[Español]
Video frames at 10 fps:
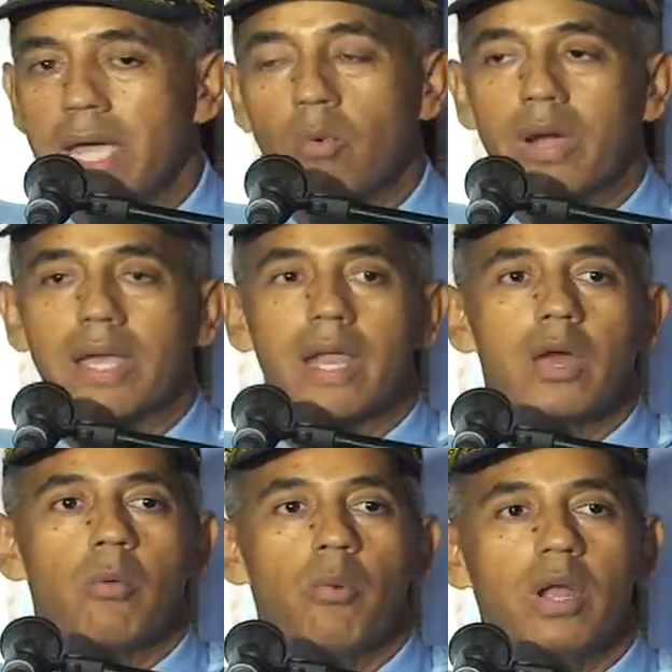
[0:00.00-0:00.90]
En cualquier
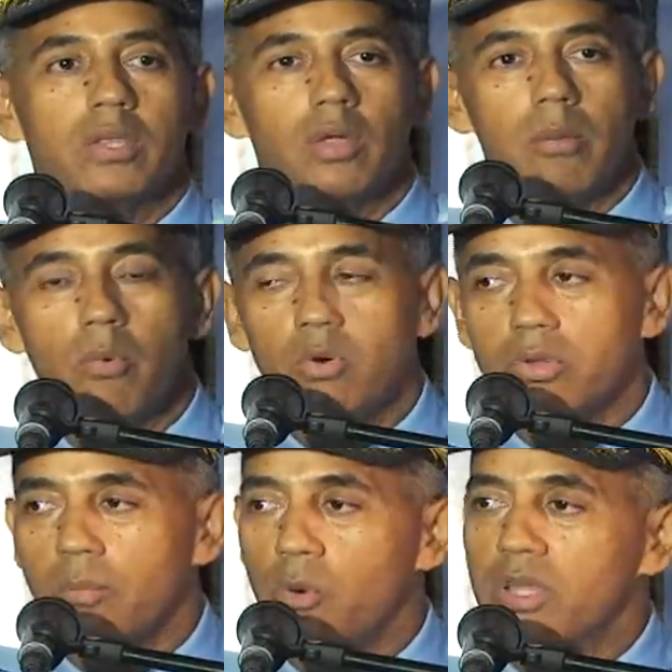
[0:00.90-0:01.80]
aeropuerto del
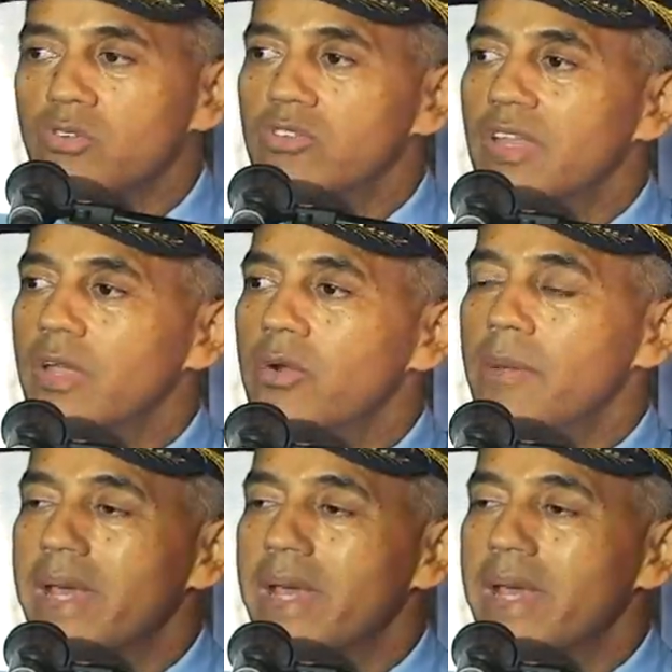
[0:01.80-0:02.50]
mundo puede suceder una